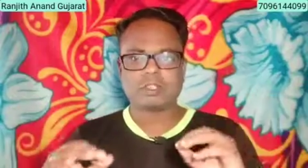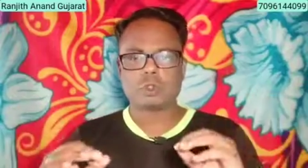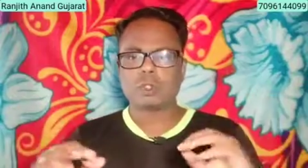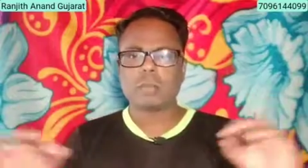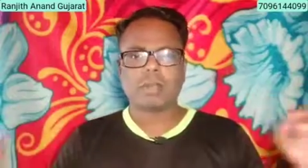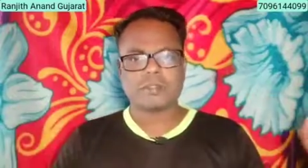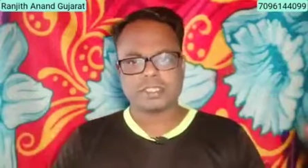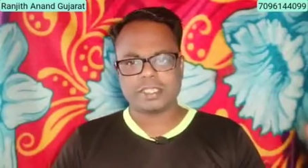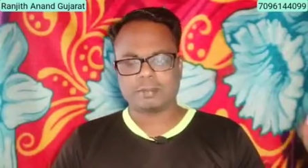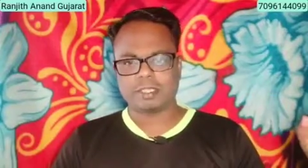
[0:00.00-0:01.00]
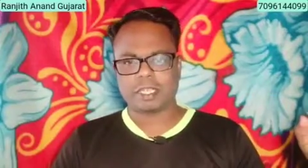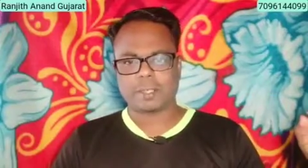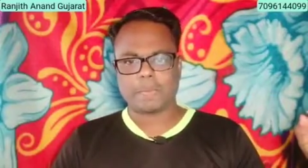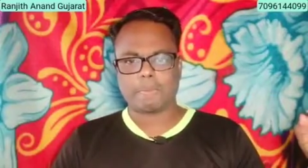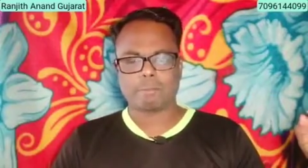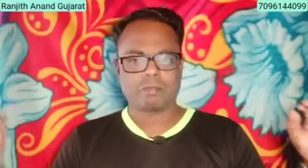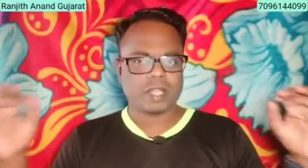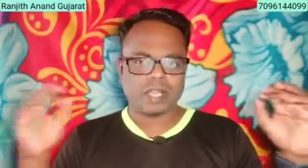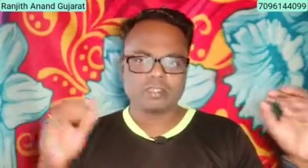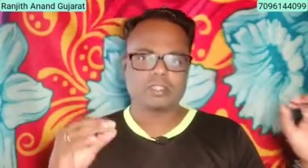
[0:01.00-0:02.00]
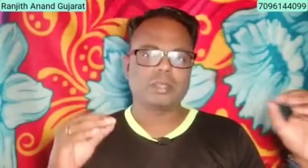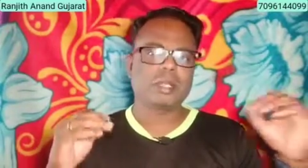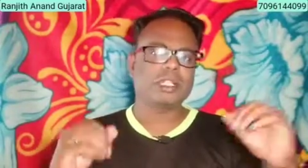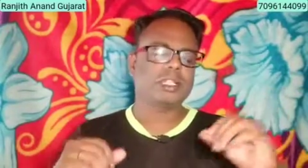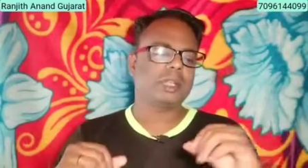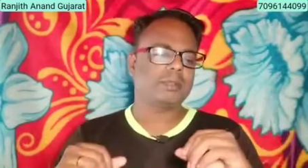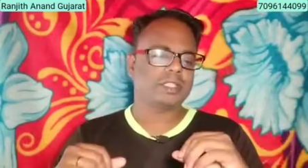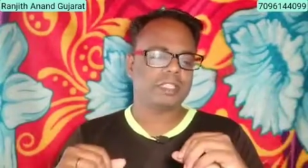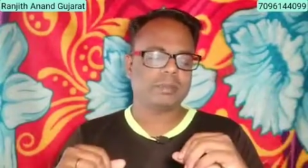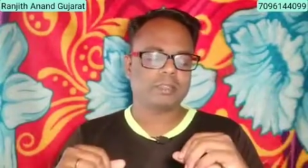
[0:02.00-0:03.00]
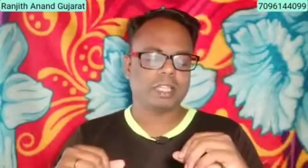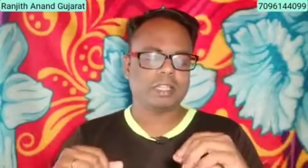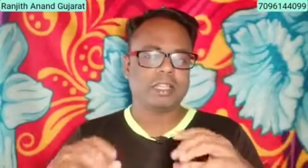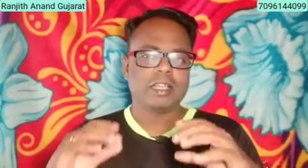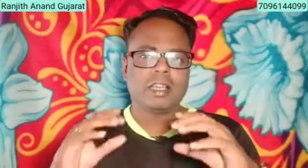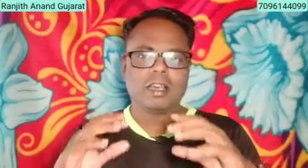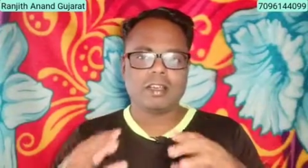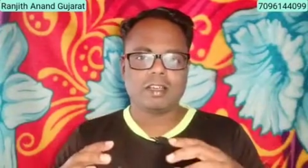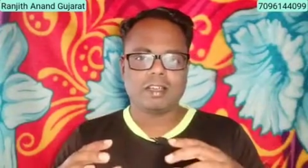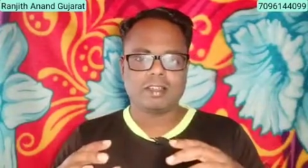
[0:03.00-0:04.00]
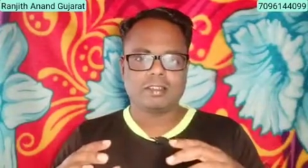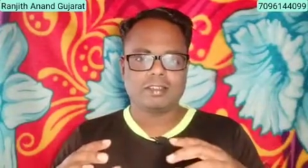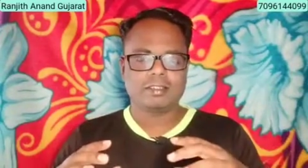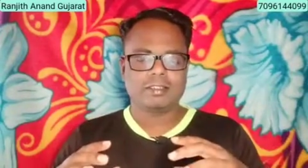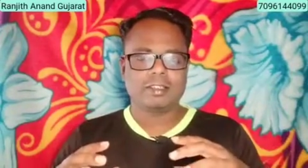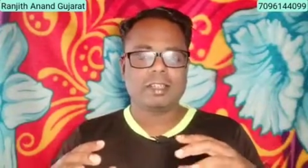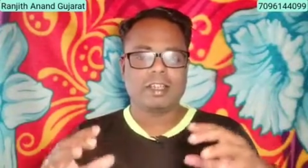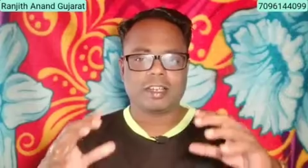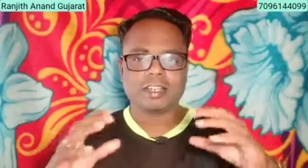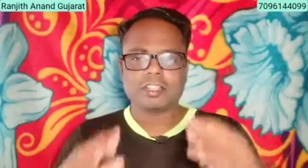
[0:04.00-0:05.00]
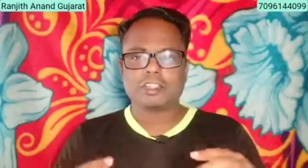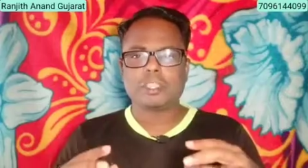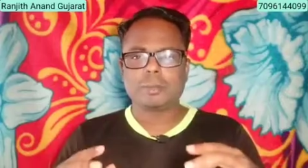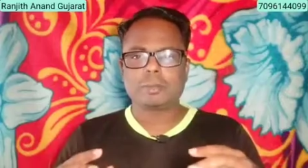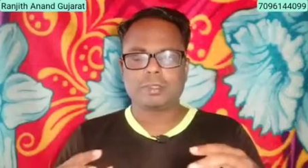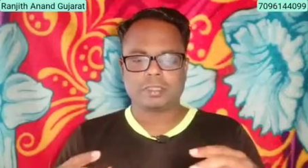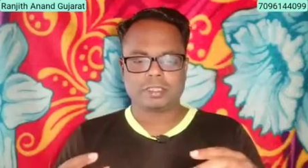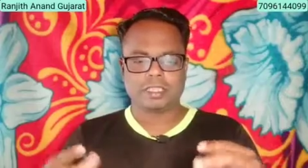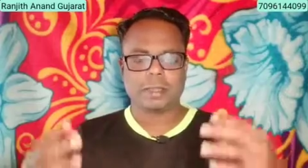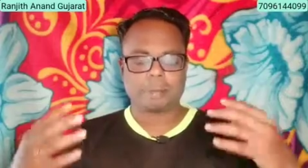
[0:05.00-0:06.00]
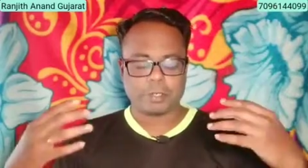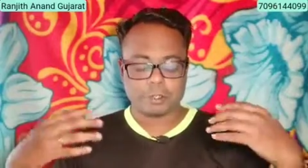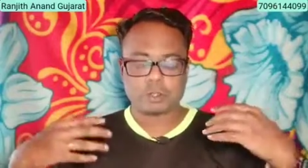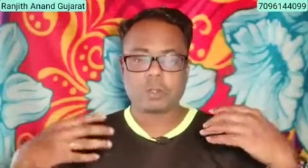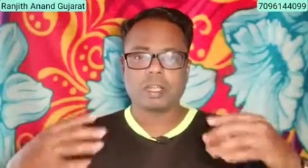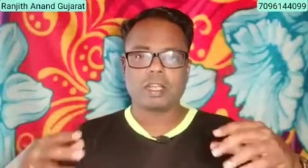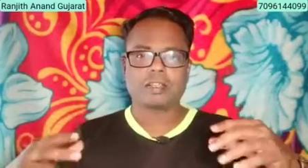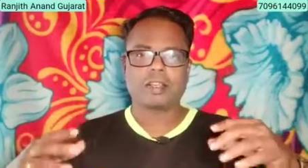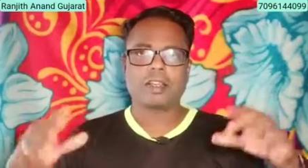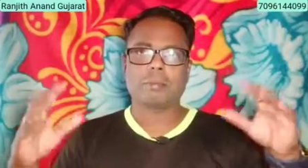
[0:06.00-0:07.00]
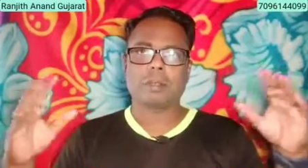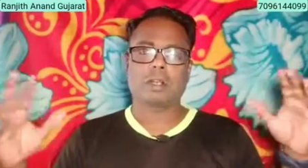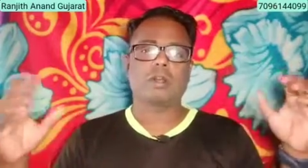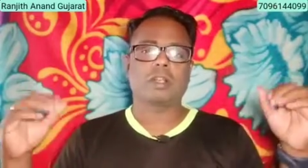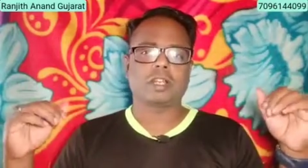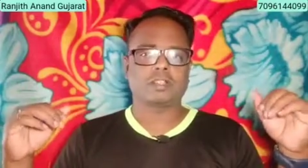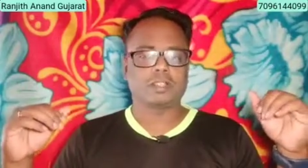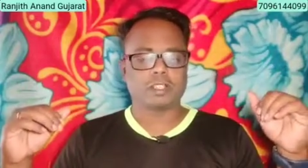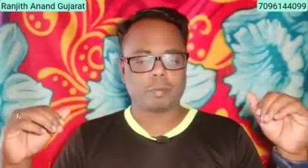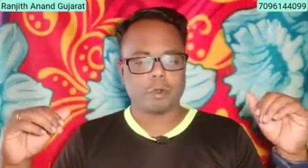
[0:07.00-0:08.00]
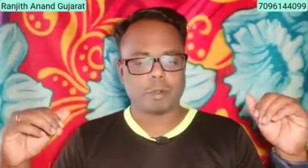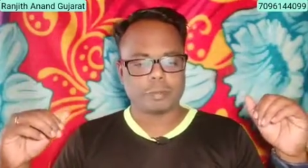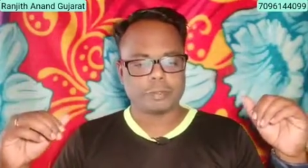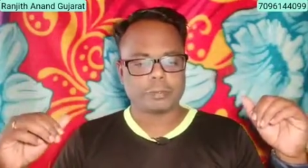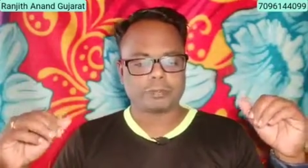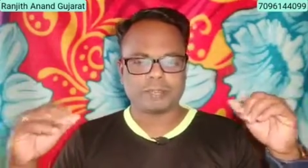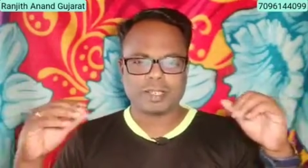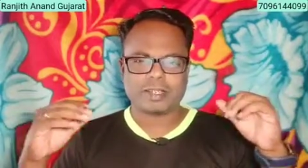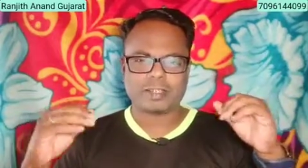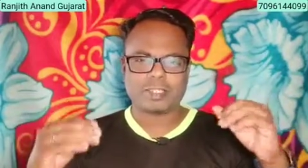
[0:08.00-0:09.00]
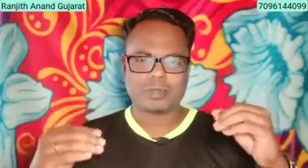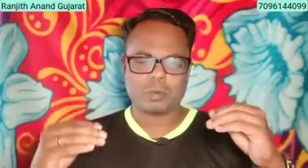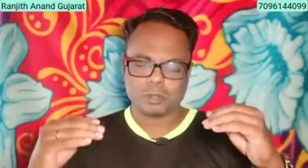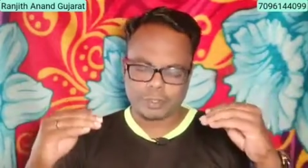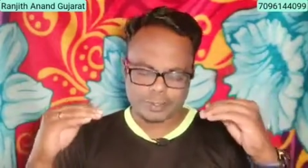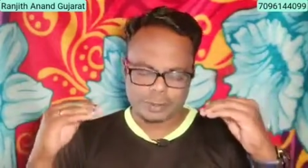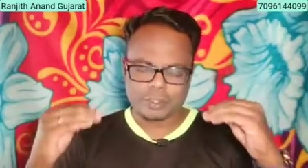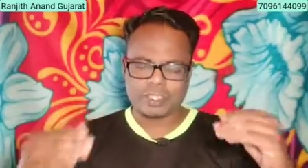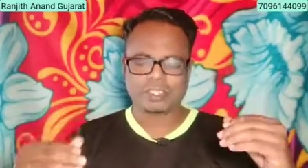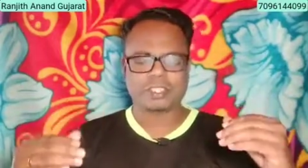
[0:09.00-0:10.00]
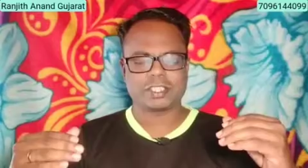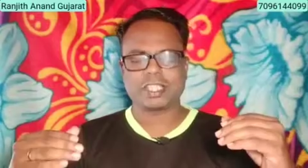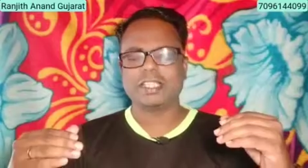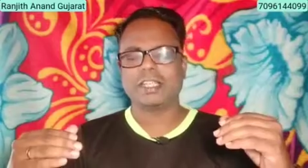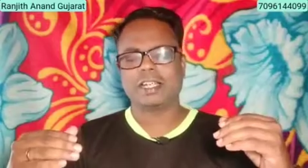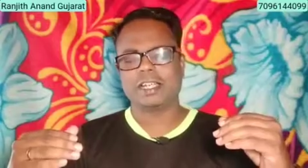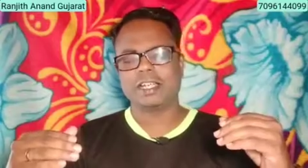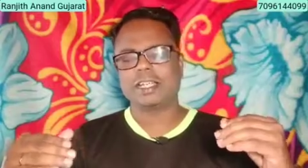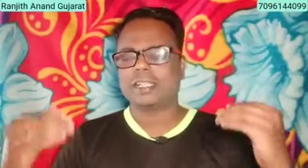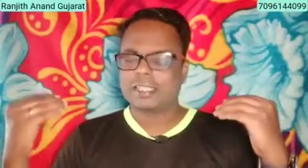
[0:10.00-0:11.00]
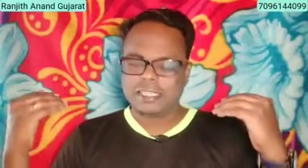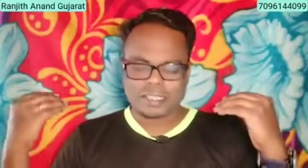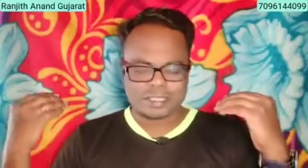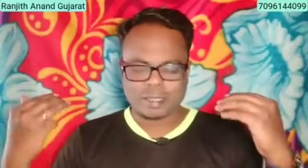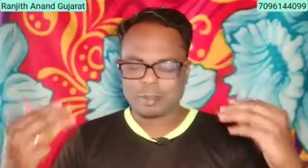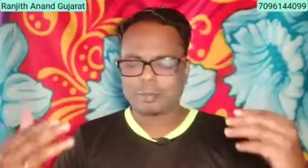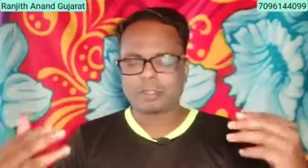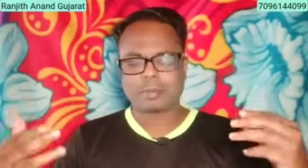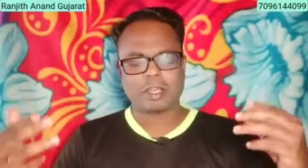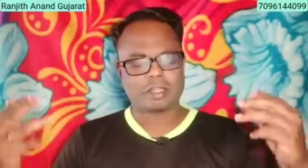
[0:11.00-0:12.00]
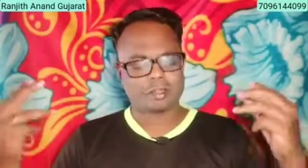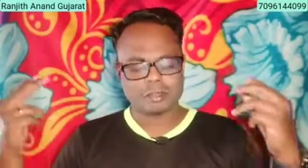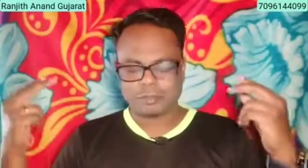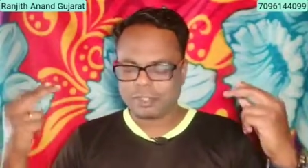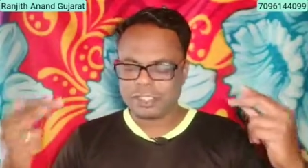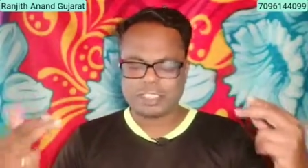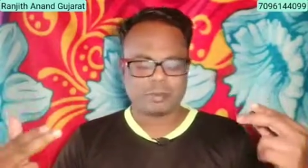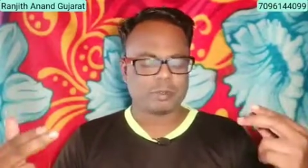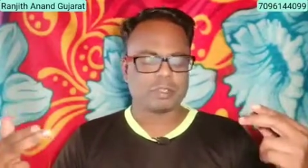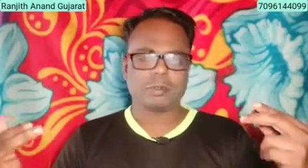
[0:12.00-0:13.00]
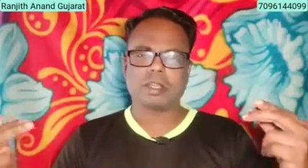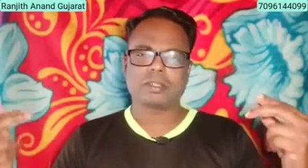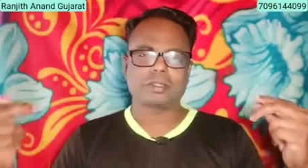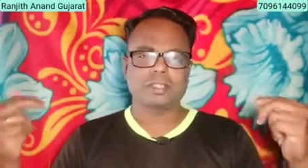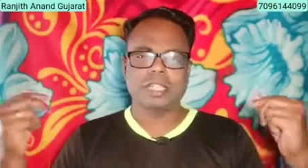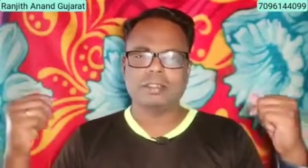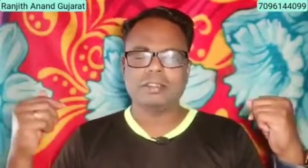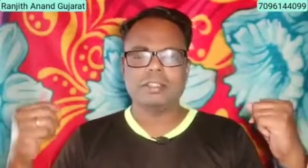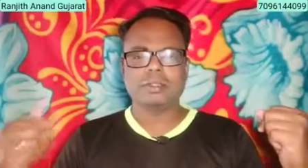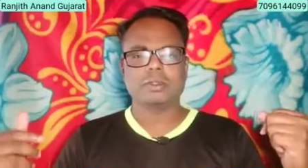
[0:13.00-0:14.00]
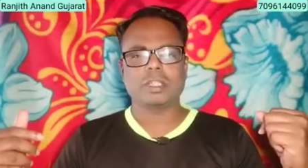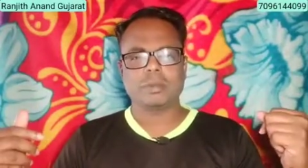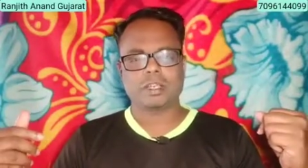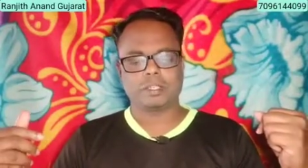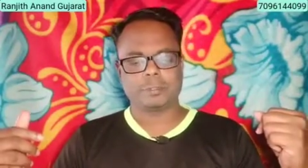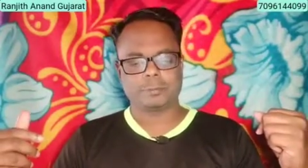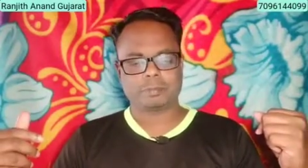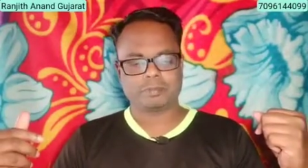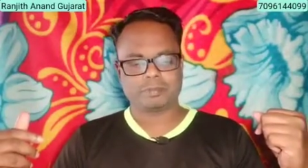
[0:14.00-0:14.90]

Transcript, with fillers: சுகம் அவசியம்தான் ஆசீர்வாதங்கள் அவசியம்தான் ஆனால் ரட்சிப்பு நாம் பெற்றுக்கொண்டால் தான் நாம் பரலோக ராஜ்யத்துக்கு போக முடியும் இந்த உங்களுடைய சுவிசேஷ செய்திகளில் இந்த சபை கூட்டமாக இருக்கட்டும் வீட்டு ஜப கூட்டமாக இருக்கட்டும் எந்த கூட்டமாக இருக்கட்டும்